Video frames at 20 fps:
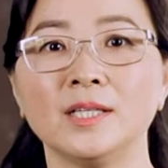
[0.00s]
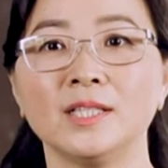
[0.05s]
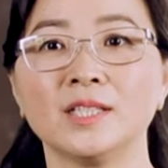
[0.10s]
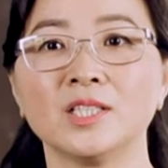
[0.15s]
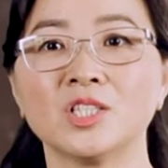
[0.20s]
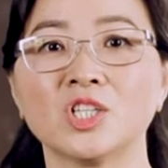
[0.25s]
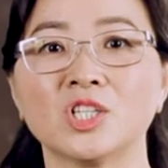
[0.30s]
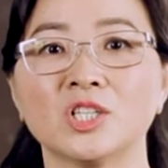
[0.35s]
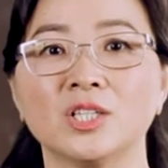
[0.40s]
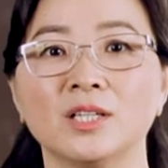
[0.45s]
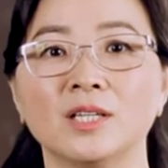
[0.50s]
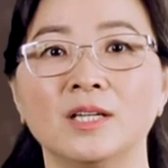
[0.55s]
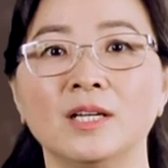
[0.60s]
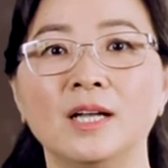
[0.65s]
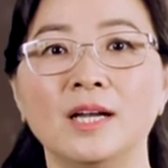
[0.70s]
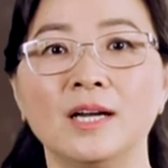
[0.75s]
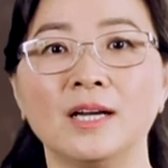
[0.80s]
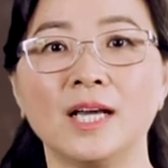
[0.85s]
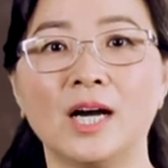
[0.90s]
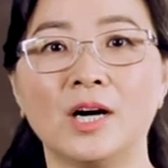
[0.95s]
因此，
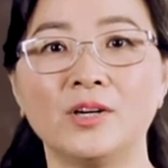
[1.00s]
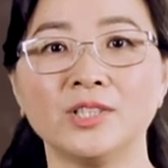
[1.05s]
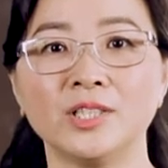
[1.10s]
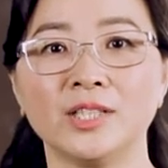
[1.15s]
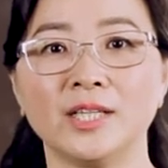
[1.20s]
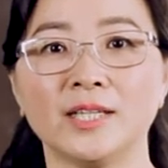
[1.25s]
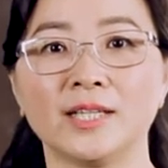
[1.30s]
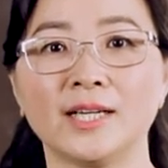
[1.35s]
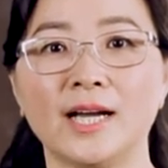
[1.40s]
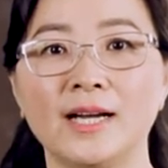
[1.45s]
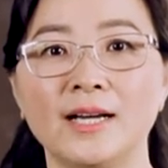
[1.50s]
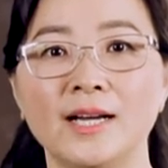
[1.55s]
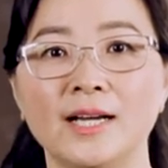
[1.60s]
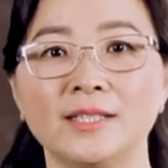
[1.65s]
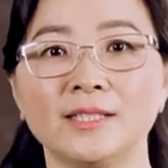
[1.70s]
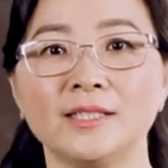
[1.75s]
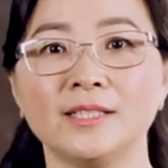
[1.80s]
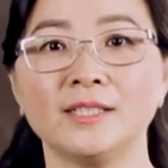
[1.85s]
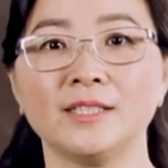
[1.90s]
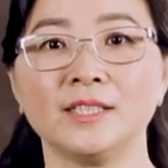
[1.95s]
了解感
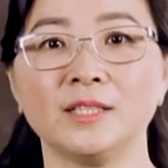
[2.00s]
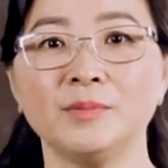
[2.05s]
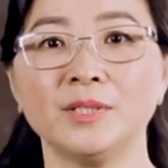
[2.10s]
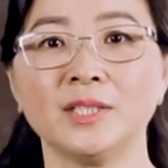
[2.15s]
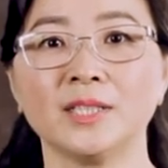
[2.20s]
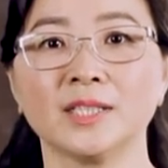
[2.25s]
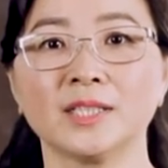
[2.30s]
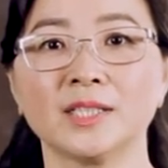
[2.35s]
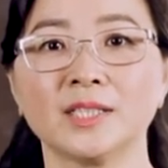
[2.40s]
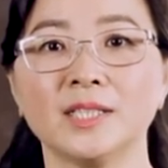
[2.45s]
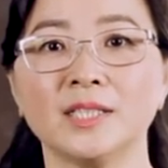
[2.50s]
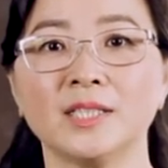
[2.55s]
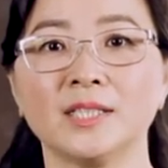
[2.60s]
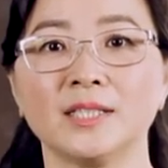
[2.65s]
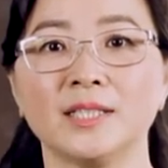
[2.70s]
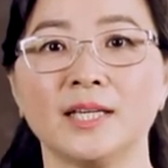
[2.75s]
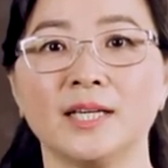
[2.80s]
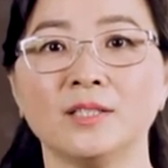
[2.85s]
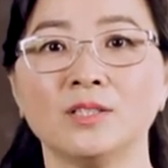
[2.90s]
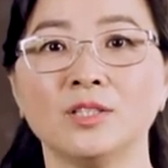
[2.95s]
染性疾病的
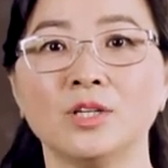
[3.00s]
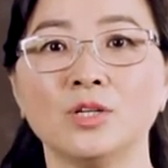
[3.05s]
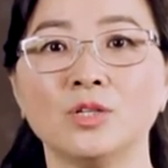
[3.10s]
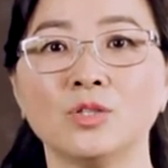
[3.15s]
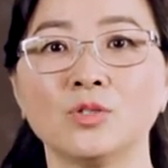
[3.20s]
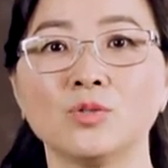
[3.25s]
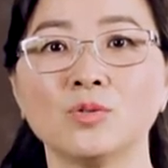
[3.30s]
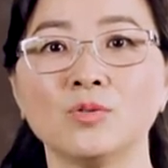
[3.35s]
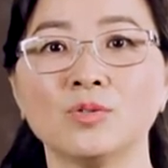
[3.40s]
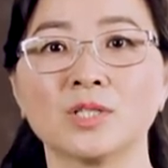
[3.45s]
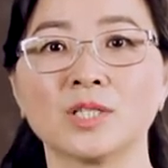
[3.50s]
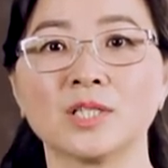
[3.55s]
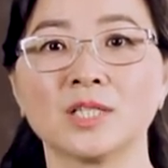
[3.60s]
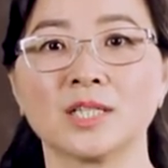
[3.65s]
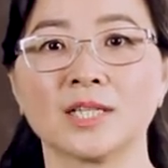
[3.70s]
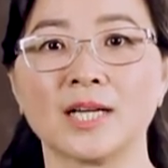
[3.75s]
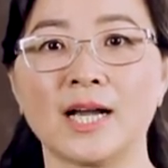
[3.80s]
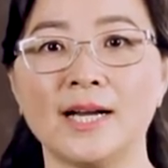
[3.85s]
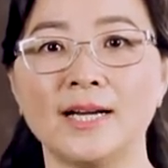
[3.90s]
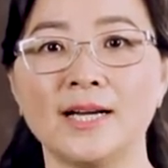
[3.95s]
特点，重
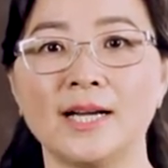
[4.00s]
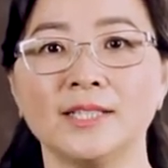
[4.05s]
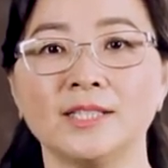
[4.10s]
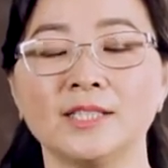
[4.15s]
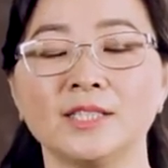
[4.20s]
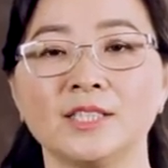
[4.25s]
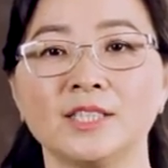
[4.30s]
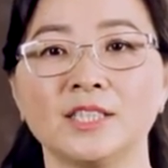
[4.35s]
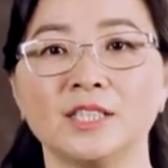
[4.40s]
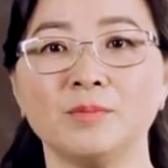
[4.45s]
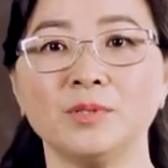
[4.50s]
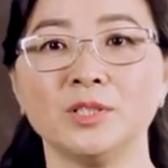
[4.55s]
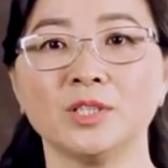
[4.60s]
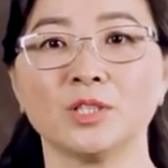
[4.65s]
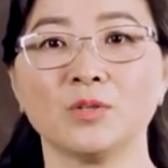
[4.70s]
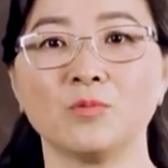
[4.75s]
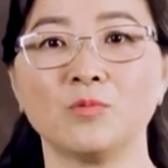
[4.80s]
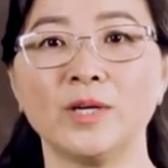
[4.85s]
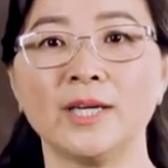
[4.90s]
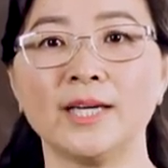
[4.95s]
视感染性疾
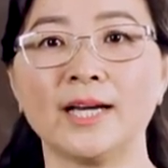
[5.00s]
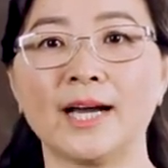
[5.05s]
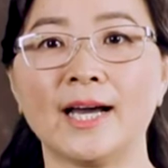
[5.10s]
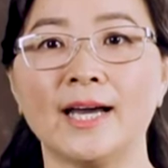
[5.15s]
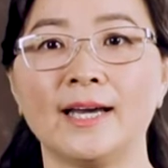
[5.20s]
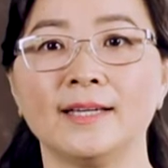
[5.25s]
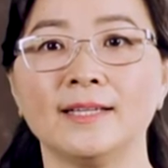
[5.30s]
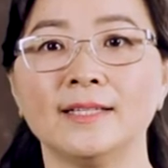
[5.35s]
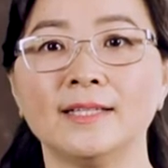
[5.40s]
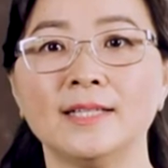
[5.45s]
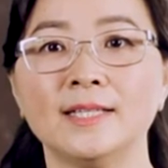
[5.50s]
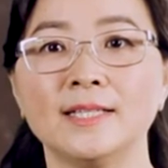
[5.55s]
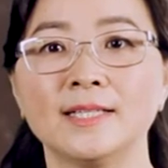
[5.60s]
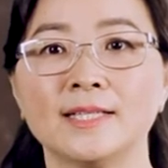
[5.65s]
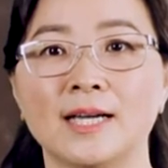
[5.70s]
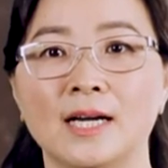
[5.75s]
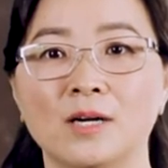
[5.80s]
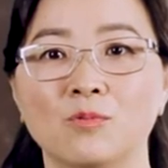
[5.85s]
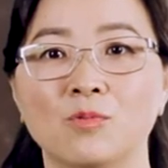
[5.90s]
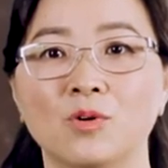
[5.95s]
病的危害，
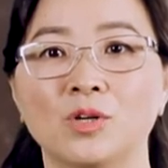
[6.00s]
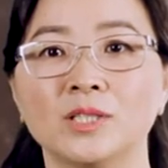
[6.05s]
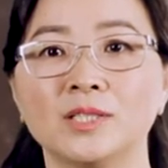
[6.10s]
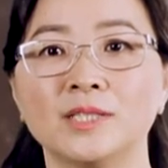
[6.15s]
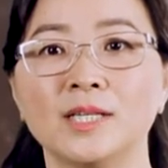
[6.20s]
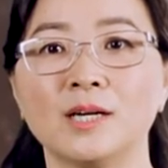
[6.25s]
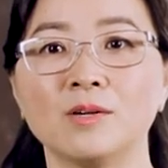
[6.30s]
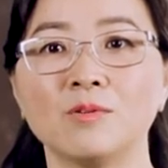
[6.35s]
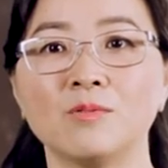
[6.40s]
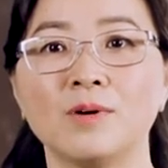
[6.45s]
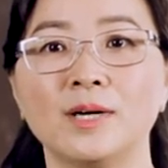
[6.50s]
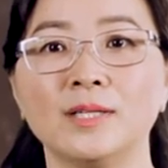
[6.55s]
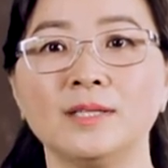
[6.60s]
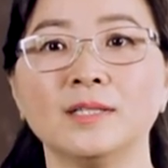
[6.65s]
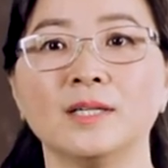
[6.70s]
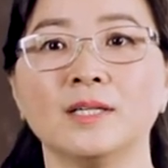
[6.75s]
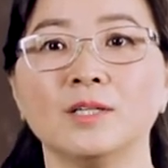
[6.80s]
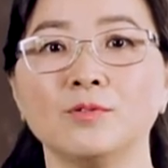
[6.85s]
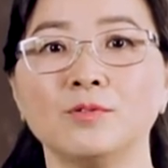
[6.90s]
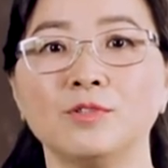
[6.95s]
掌握相
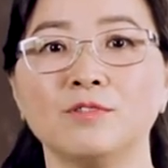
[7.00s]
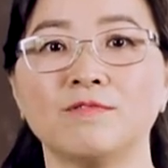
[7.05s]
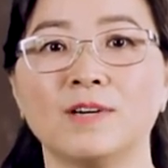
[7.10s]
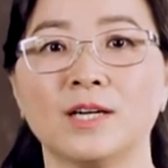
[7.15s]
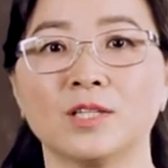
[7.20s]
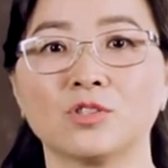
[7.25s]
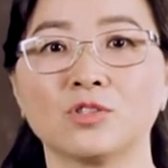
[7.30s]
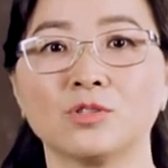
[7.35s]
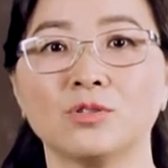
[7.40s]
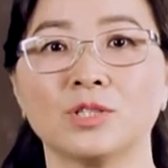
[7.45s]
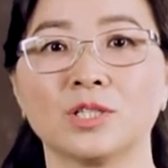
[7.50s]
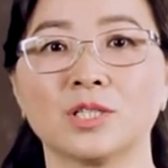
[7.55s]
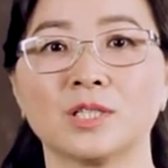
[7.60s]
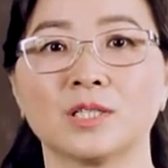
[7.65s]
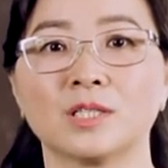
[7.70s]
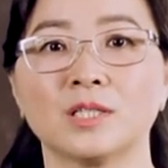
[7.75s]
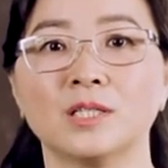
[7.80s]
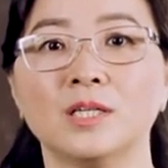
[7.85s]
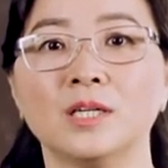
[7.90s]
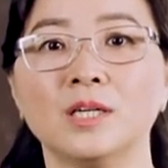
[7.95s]
关的预防措
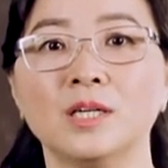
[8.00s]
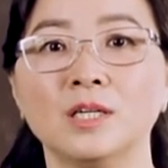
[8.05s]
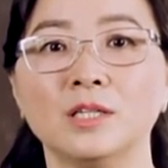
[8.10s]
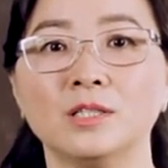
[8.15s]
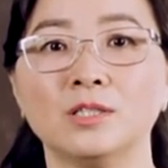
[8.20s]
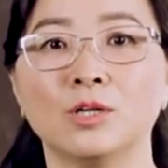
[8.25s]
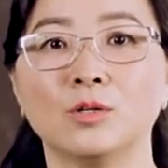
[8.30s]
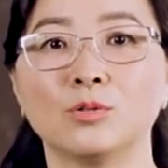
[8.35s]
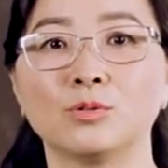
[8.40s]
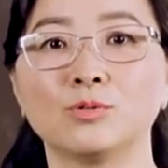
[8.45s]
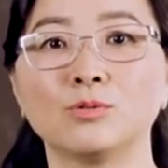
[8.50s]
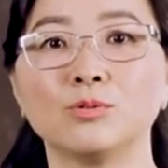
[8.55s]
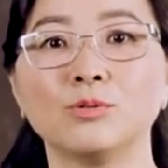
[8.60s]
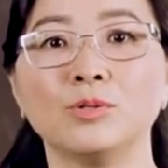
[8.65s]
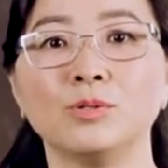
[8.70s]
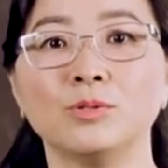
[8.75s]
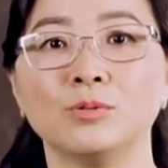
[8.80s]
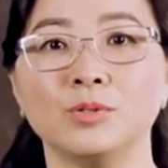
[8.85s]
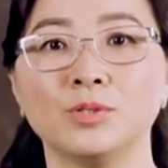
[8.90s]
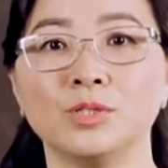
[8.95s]
施，有助
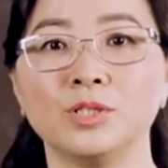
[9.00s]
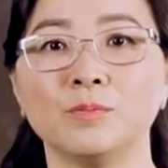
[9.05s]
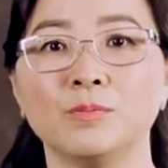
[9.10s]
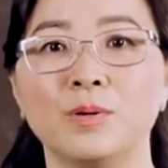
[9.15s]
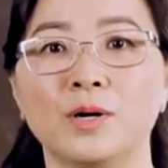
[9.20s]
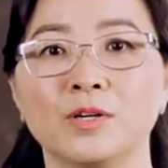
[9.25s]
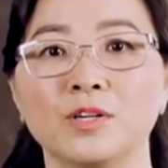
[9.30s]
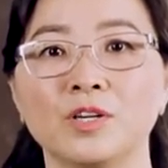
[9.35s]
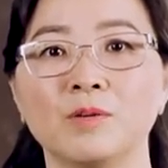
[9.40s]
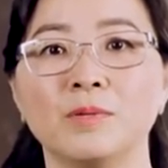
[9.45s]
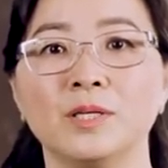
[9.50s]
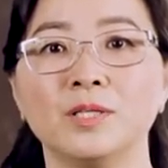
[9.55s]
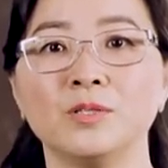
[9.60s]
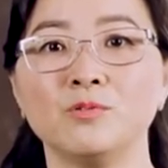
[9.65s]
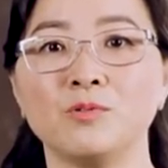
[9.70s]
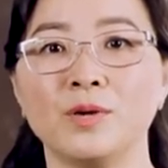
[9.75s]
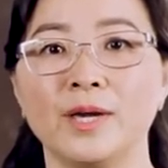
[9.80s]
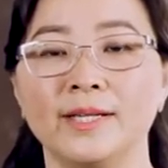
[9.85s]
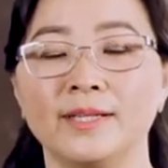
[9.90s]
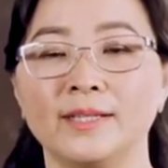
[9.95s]
于女性朋友们
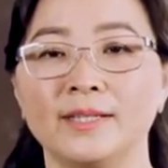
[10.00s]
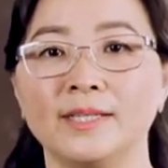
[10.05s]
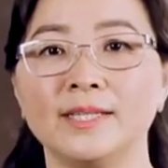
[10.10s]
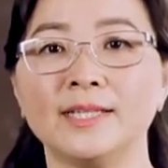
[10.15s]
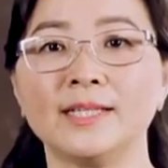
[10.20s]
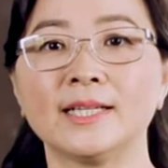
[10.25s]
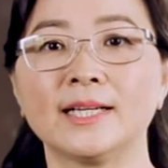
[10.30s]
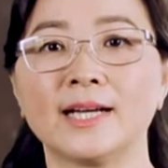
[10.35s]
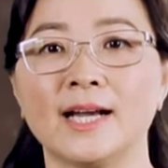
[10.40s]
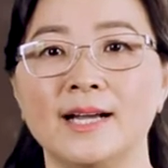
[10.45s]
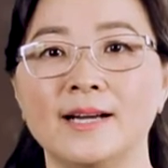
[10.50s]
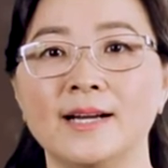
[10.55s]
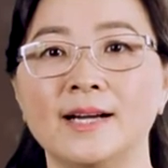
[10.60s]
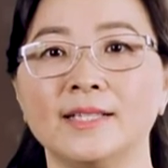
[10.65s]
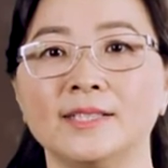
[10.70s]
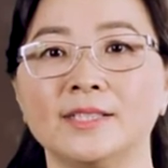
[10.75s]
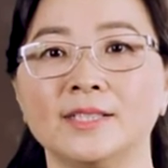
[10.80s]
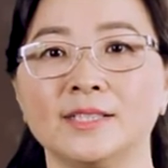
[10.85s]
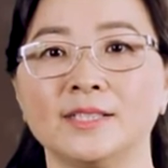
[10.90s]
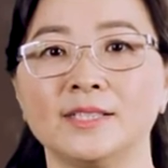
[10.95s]
远离感
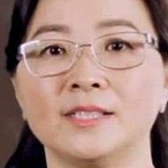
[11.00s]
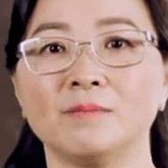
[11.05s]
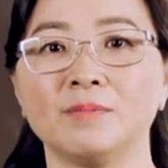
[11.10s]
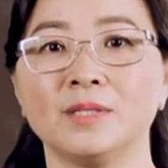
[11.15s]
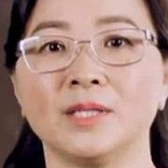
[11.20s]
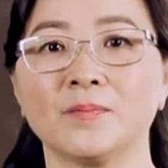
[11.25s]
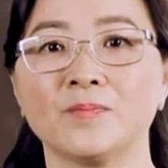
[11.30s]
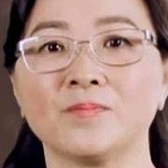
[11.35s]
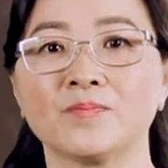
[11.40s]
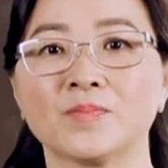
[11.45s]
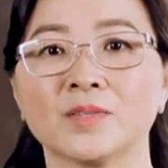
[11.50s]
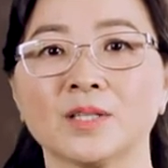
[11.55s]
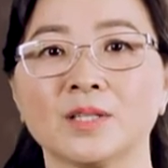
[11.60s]
染性疾病。